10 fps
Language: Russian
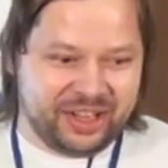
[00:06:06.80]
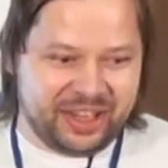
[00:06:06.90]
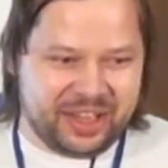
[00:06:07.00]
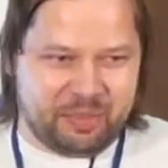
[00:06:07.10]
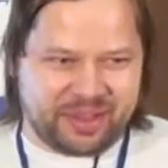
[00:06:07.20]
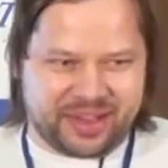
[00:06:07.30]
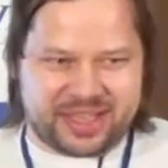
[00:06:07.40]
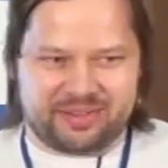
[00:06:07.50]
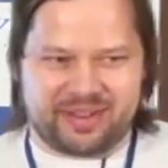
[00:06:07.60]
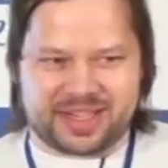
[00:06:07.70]
и потратить
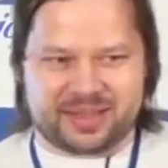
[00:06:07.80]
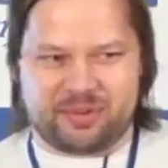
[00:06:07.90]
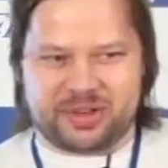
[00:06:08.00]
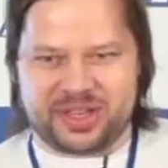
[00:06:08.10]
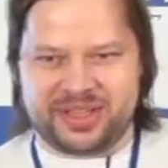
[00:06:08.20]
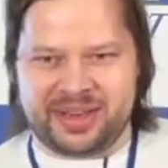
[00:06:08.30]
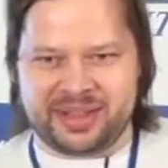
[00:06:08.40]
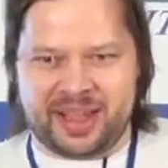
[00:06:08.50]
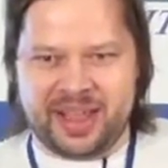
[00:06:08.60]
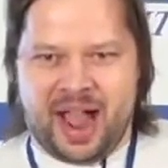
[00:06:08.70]
в два раза больше денег.
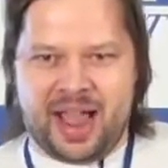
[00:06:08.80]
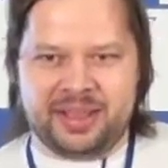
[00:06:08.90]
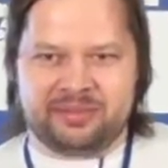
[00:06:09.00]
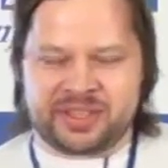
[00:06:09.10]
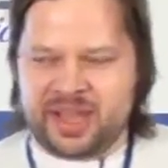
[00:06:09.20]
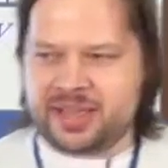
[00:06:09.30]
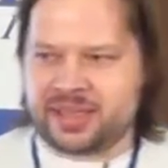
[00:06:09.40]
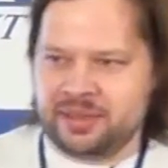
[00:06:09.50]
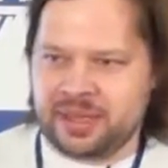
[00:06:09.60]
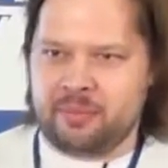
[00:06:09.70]
Да? А, вы
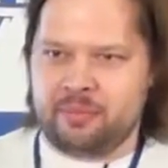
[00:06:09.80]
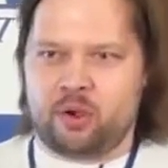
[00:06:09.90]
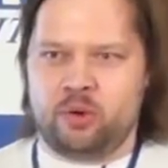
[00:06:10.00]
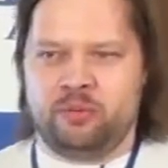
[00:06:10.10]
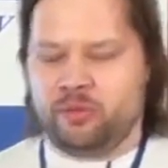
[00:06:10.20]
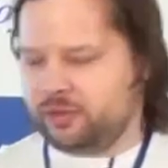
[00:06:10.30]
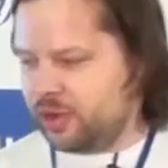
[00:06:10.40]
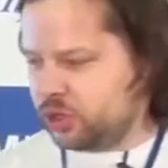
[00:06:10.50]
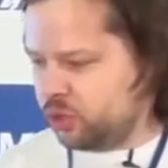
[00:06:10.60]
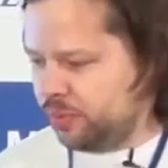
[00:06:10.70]
знаете, я могу вот
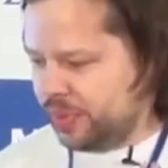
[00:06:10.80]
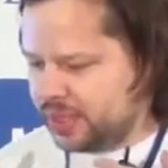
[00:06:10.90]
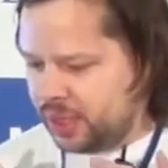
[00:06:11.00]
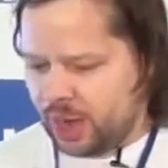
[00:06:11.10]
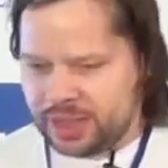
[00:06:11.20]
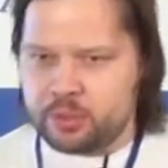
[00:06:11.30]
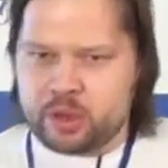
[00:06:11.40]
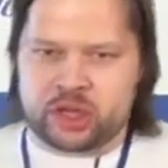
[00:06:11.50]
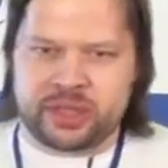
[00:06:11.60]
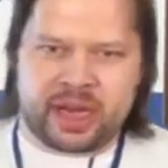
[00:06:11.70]
вашу идею, она мне
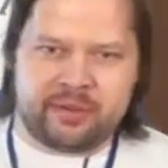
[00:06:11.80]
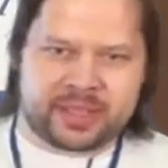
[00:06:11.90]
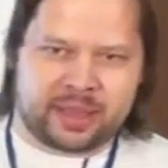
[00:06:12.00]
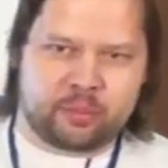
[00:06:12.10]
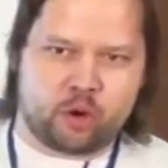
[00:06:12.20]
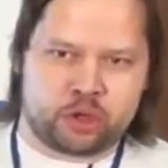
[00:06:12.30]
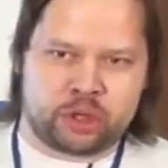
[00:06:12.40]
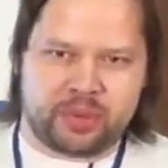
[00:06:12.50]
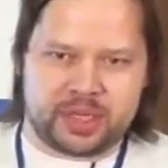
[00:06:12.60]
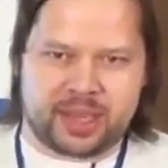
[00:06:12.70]
очень нравится, она мне
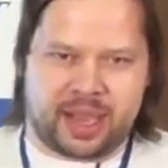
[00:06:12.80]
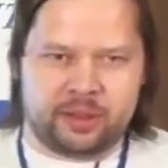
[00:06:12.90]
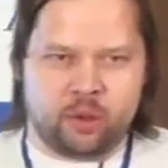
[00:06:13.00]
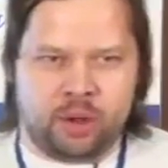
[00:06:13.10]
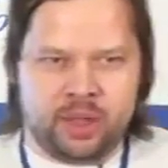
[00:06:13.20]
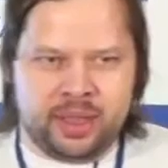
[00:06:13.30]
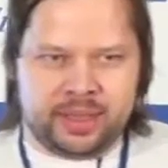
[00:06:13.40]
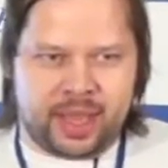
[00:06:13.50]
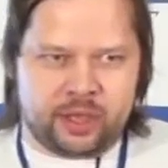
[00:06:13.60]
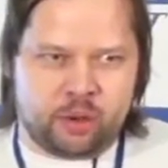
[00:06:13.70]
очень близка, но
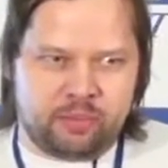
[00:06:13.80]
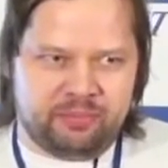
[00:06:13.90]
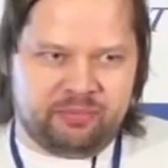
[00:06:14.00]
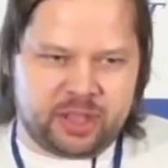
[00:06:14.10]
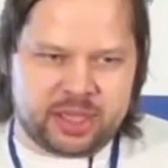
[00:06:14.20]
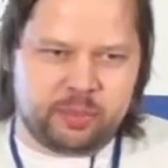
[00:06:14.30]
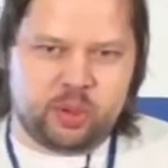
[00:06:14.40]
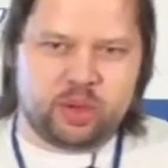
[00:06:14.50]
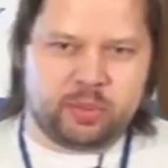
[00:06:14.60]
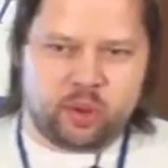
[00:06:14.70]
я ее
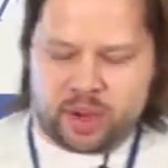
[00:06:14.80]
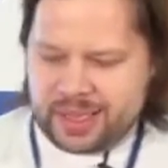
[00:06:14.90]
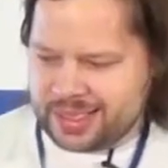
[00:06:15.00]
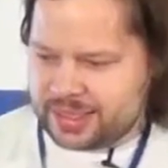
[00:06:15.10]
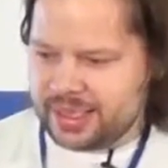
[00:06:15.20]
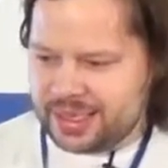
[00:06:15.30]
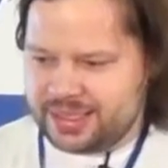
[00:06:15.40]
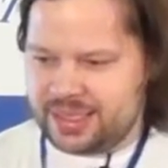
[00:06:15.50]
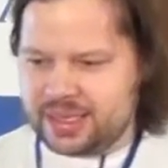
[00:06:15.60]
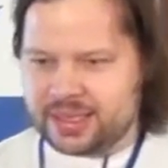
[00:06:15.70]
видоизменю немного. Если
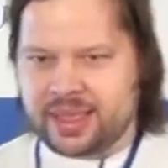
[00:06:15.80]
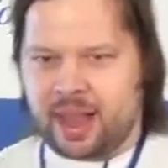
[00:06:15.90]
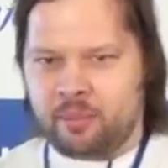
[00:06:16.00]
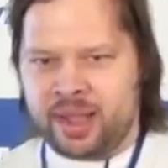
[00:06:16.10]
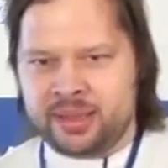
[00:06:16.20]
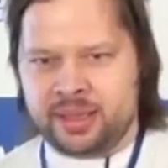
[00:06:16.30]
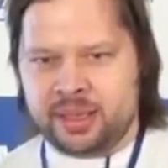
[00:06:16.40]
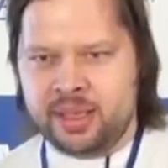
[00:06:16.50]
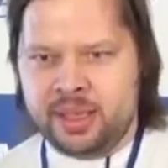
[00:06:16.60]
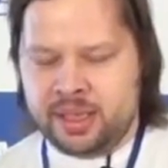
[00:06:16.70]
разделить на команды
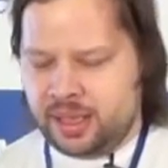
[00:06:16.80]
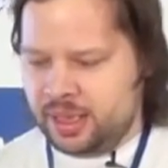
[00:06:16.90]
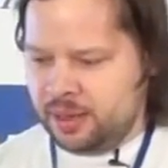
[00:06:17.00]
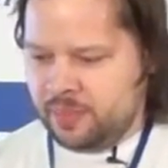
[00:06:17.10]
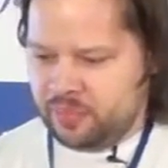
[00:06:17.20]
и